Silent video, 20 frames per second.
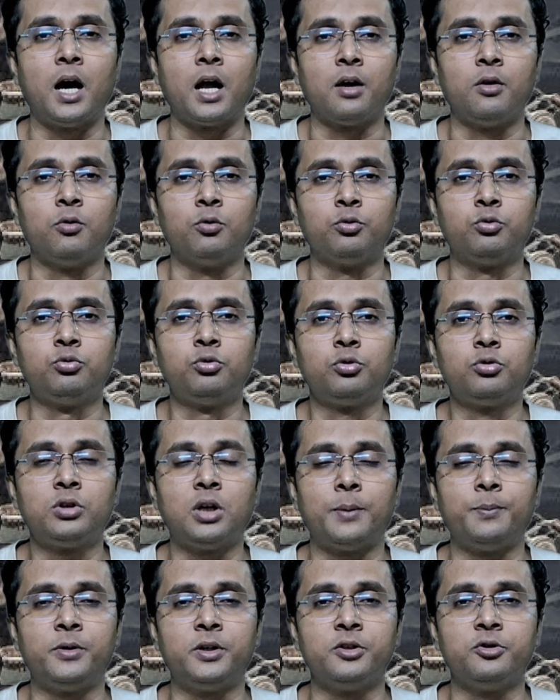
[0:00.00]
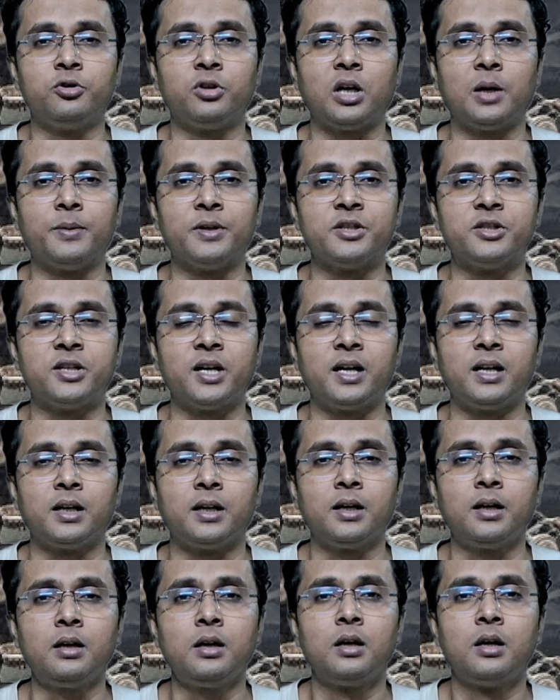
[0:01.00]
আর নতুন নতুন আপডেটের জন্য আমার
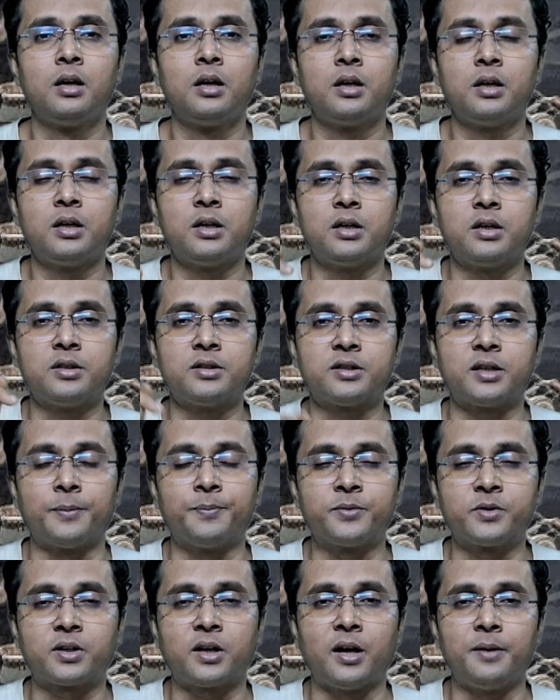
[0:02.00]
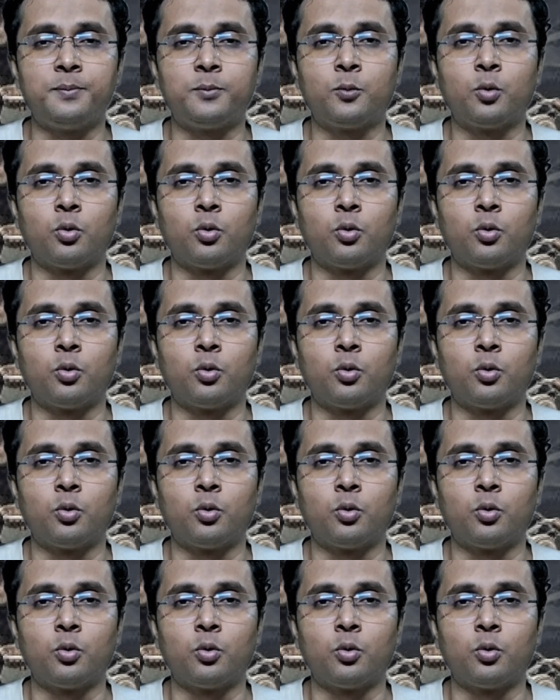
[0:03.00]
চ্যানেলকে সাবস্ক্রাইব